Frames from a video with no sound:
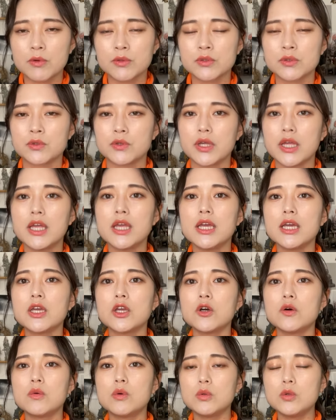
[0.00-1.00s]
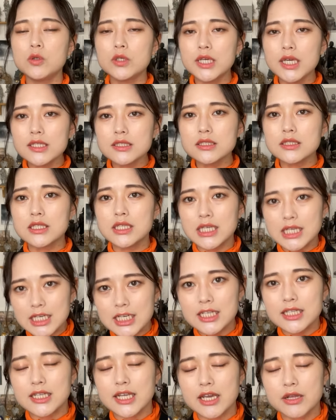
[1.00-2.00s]
のの影響を受けずに生
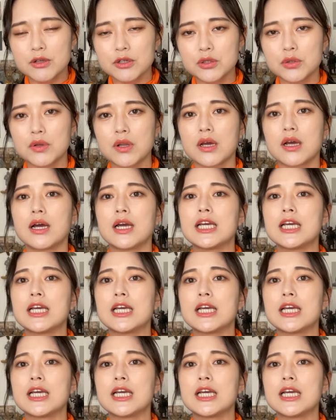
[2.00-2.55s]
きている人なんか